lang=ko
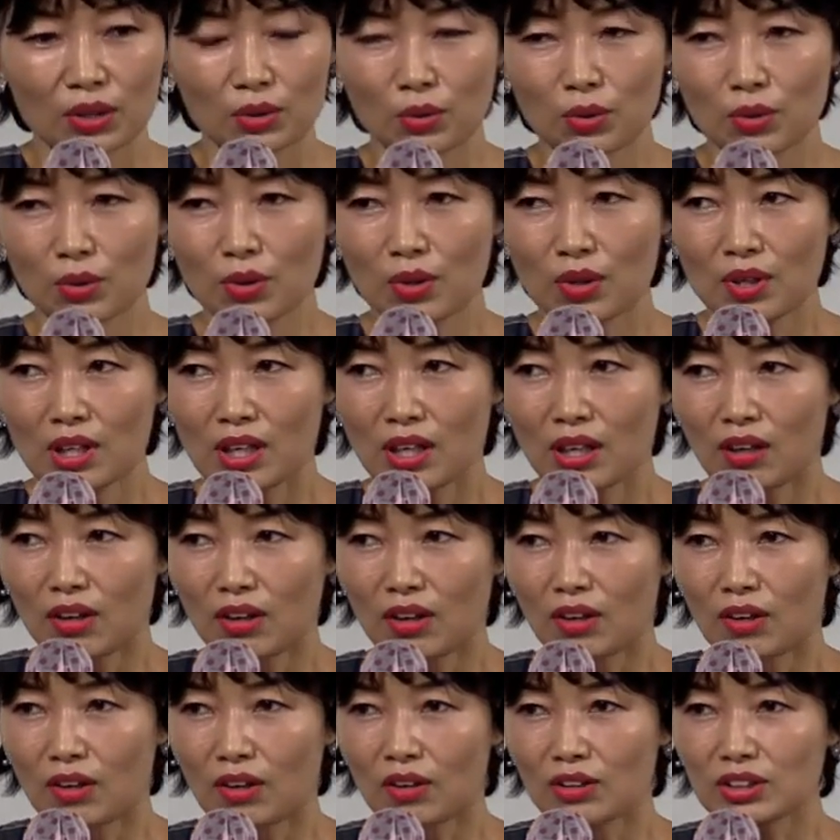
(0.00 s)
또
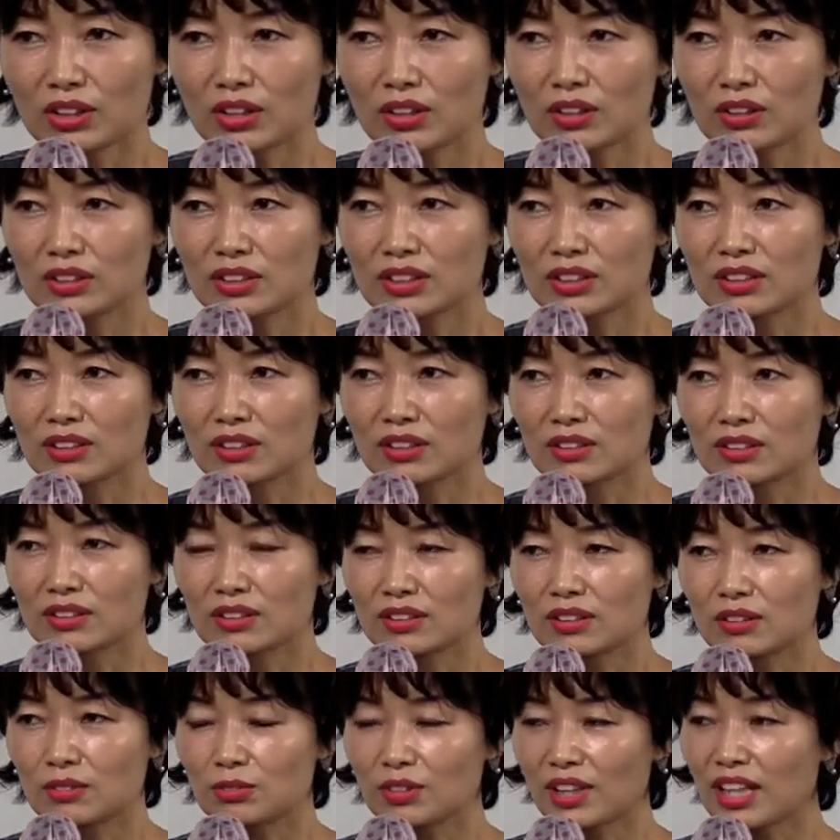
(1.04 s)
어, 어떤
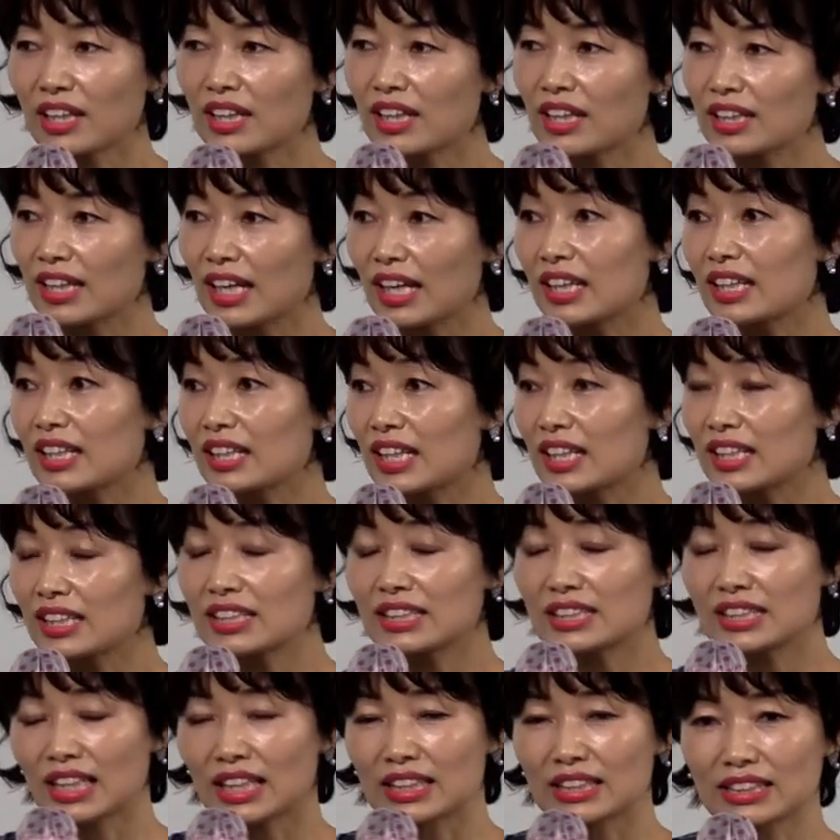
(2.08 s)
그런 내가
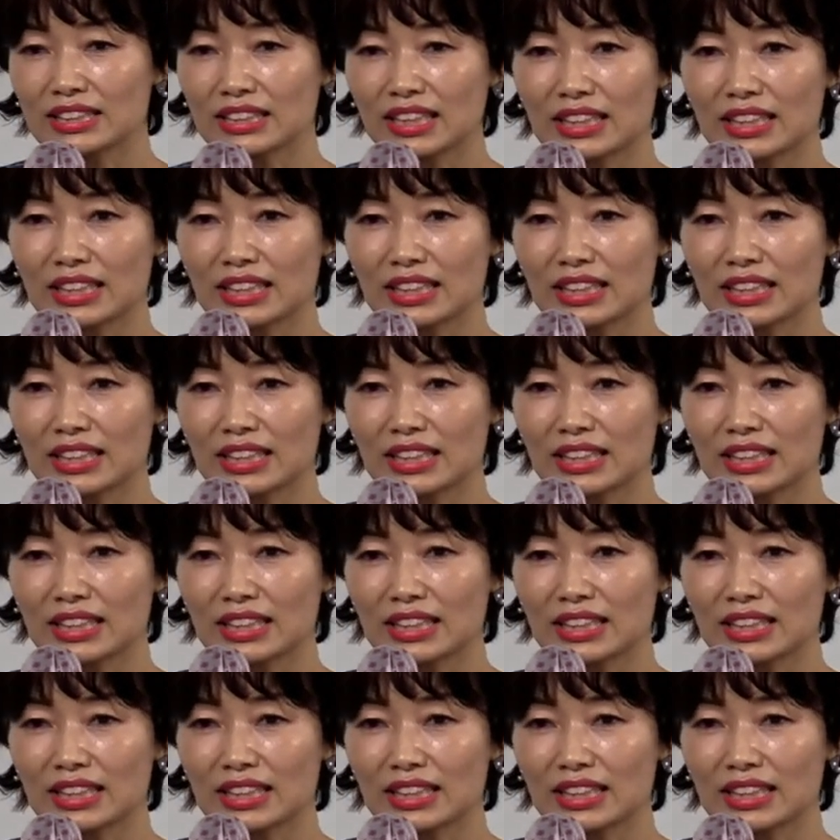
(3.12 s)
예기치